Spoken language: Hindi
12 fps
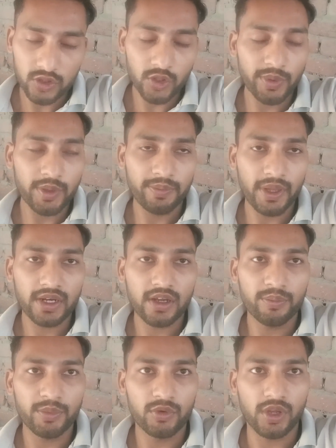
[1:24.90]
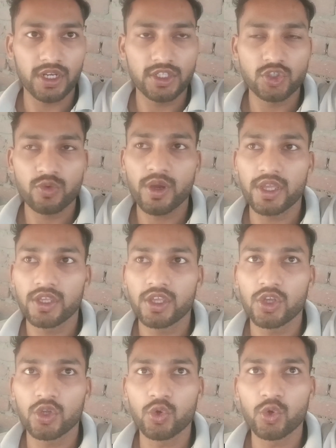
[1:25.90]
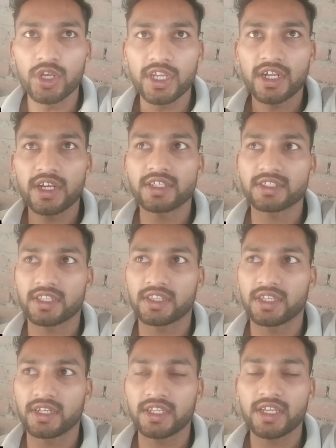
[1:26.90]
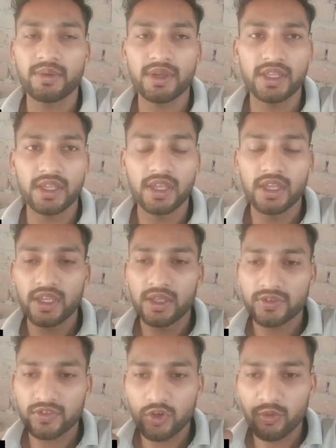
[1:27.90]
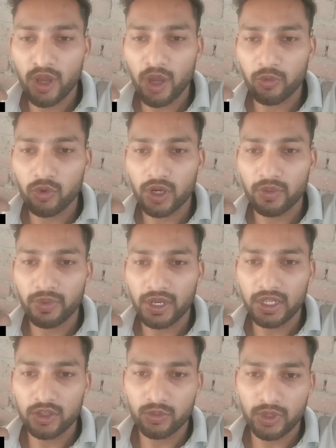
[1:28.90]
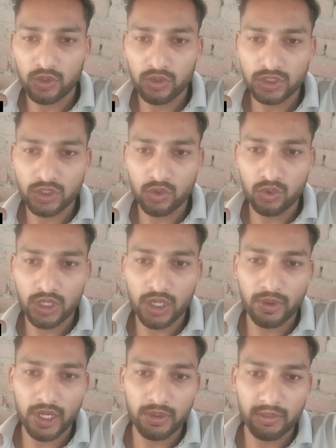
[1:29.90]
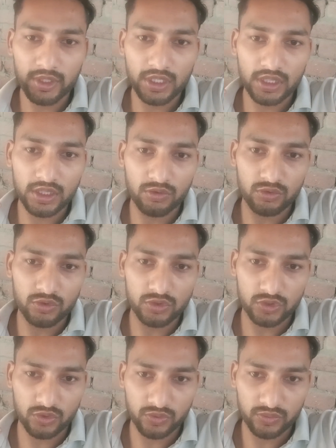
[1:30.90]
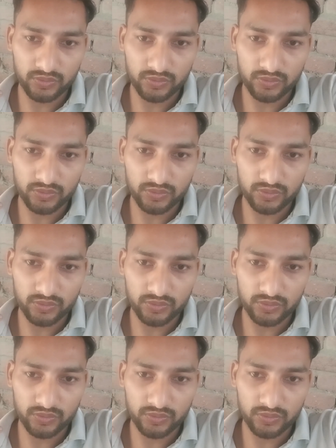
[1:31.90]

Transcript: तो भाई पेन कॉपी उठा ले जो भाई गुड़ लिखना चाहते हैं ठीक है भाई चलो मैं आपको है ना पहले तो भाई थोड़ा सा गुड़ के बारे में बताता हूँ दोस्तों